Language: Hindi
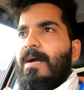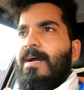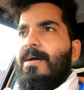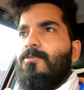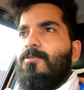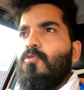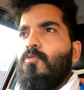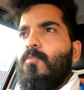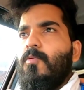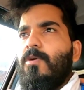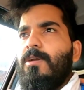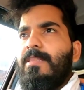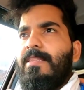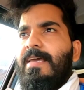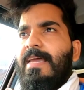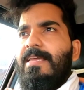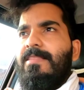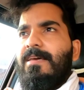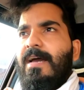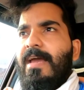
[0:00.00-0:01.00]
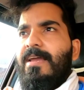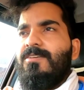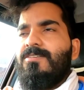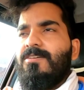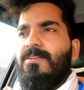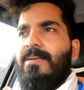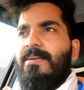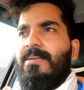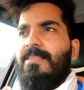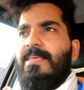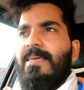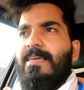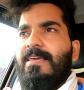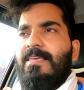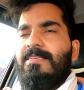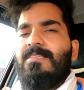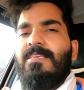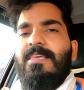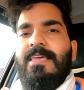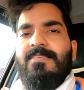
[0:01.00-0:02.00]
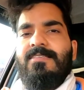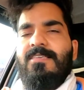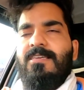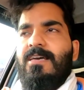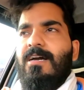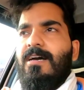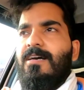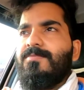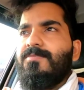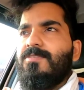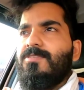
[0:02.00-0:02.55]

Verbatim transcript: अगर 2.9 आइशो रेटिन है किसी एसी का